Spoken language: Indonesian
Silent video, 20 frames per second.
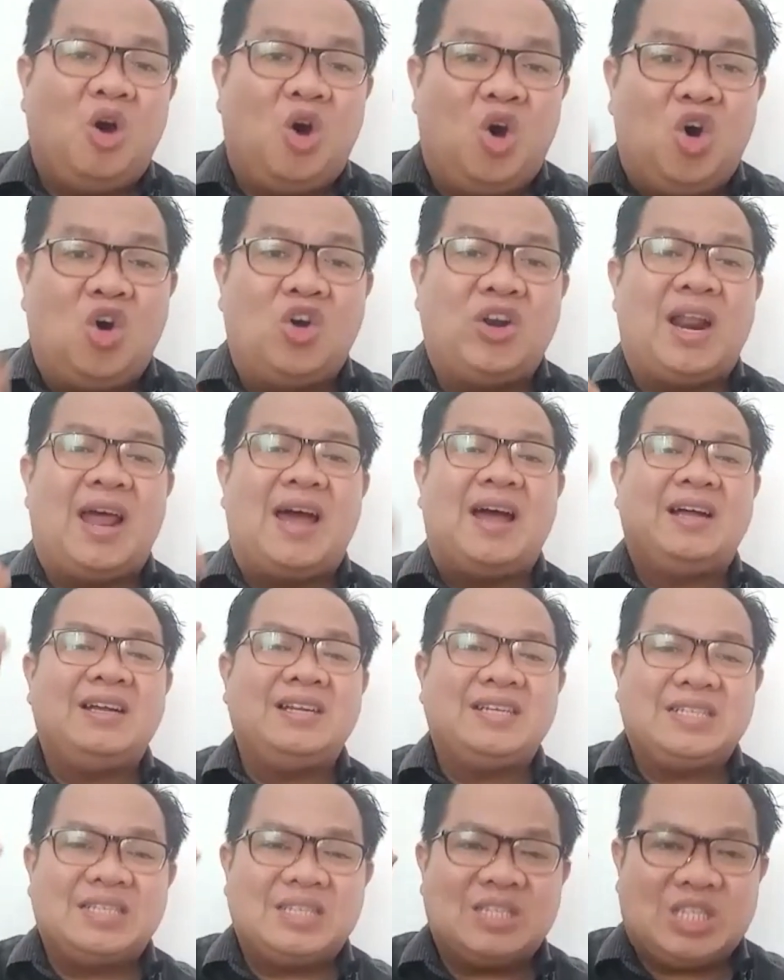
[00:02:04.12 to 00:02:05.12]

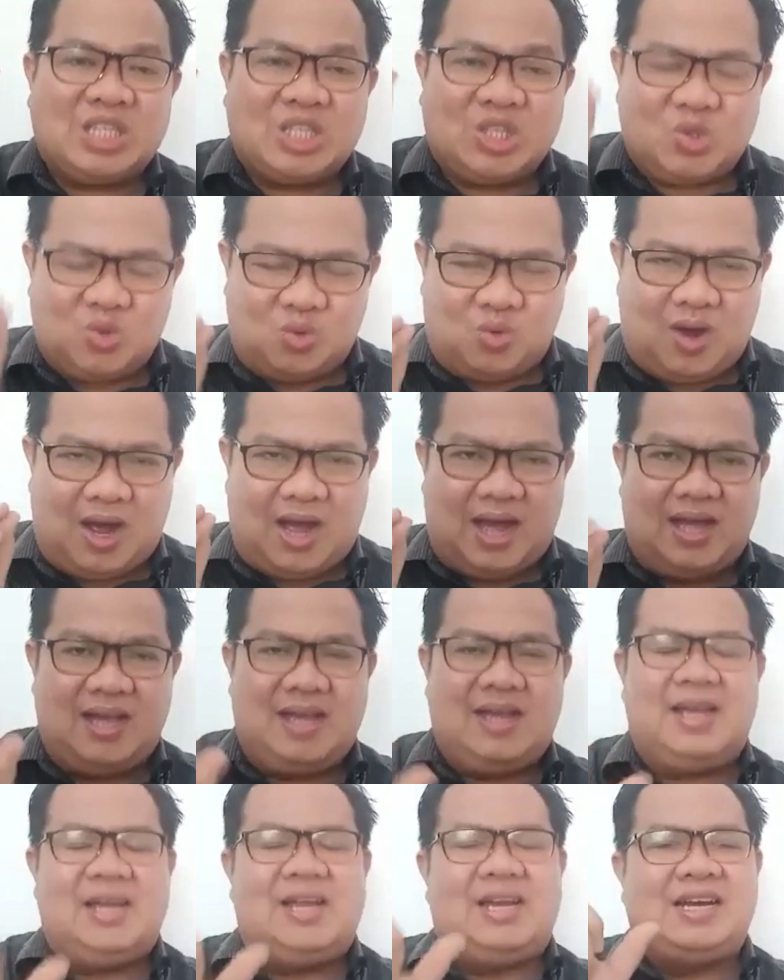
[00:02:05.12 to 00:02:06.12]
orang tua.
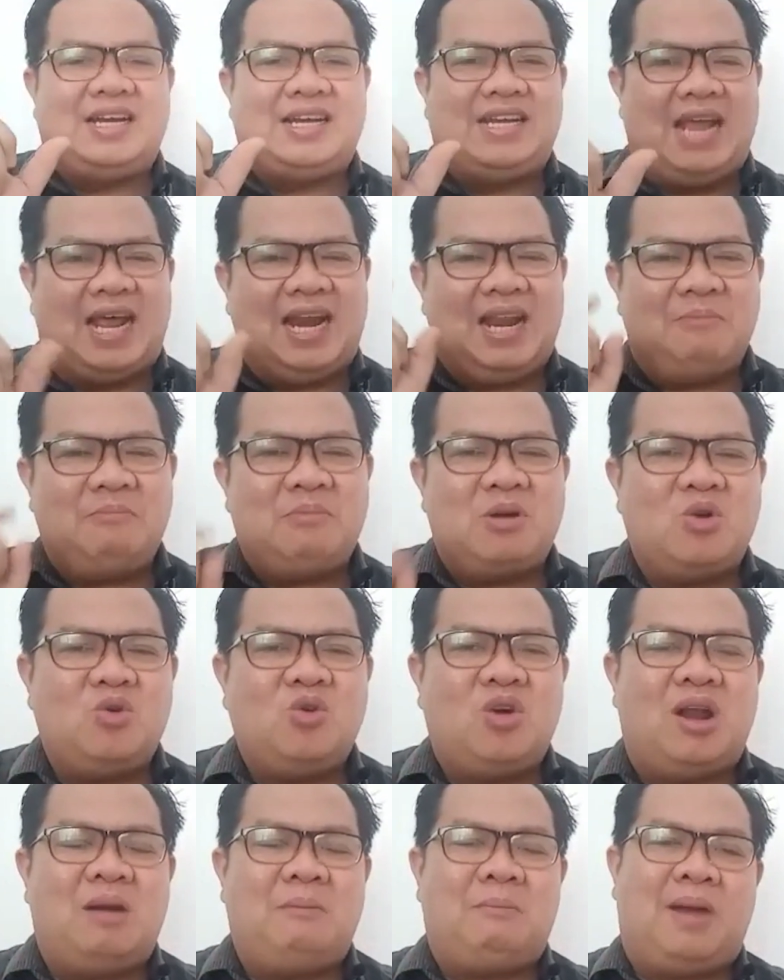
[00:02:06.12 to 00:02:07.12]
Dalam
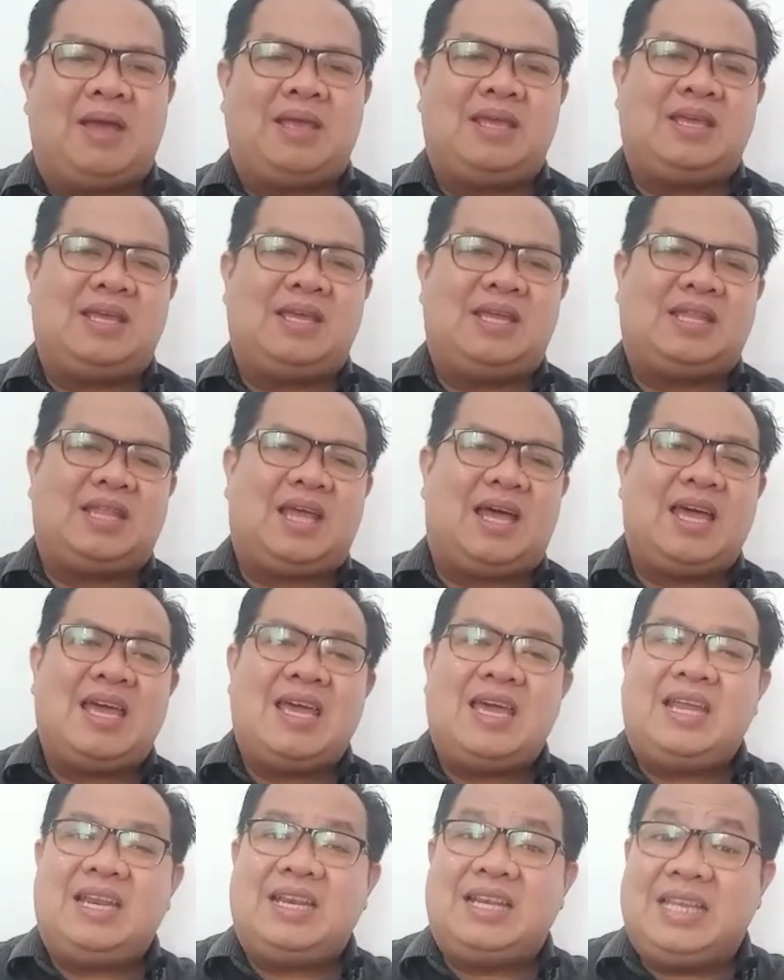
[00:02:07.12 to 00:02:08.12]
renungan pagi kita
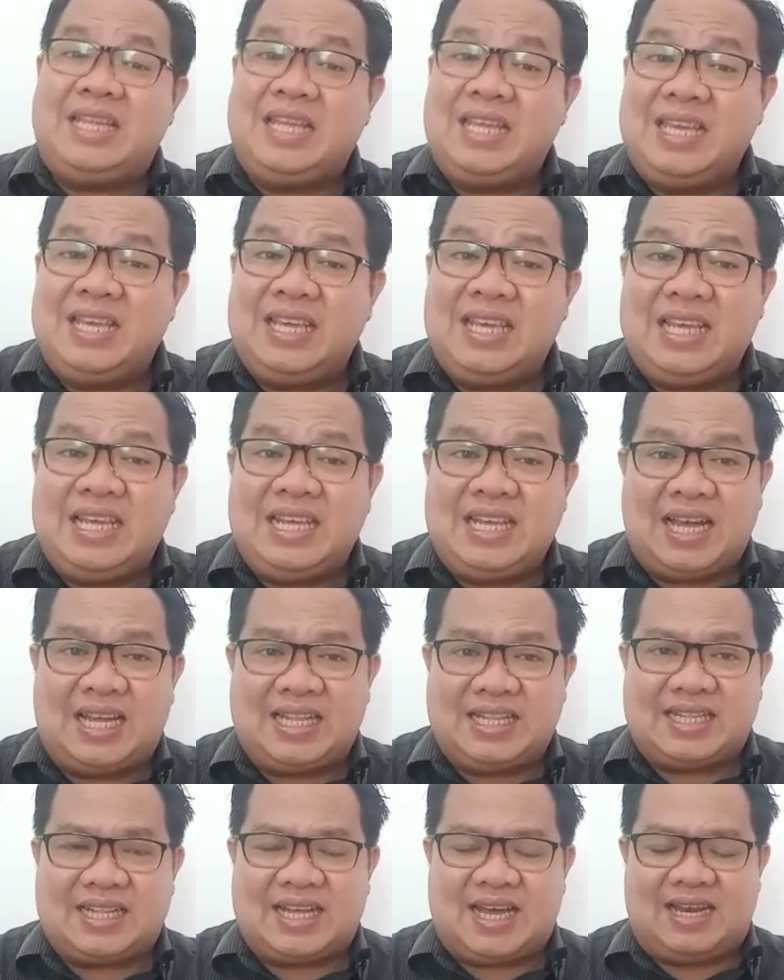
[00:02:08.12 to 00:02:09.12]

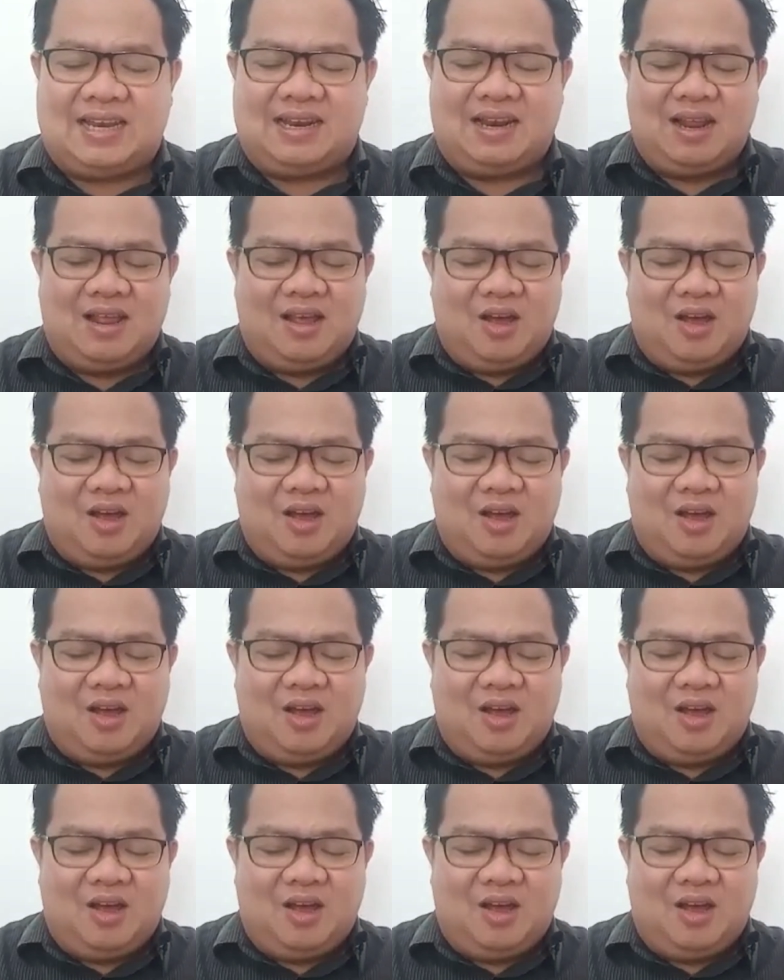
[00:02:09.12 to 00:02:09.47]
diingatkan